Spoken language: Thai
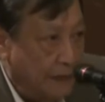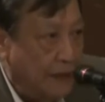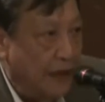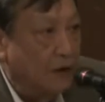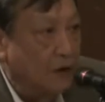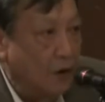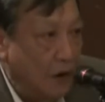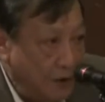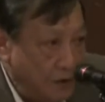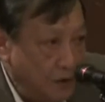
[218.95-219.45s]
อ
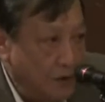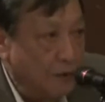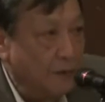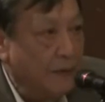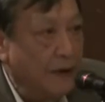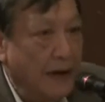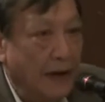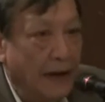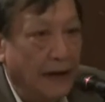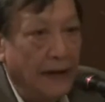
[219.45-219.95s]
ย่างน้อยสุด
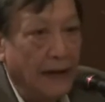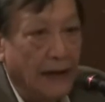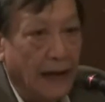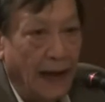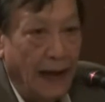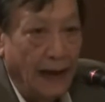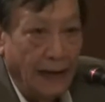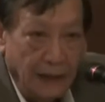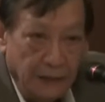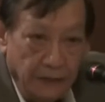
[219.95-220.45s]
ก็เป็นอาย
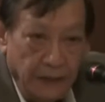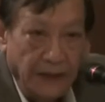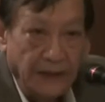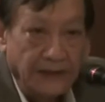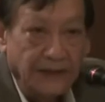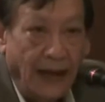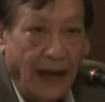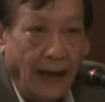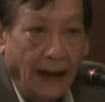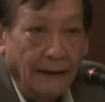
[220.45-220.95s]
การหรือเป็
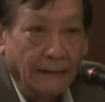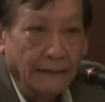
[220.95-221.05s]
นศา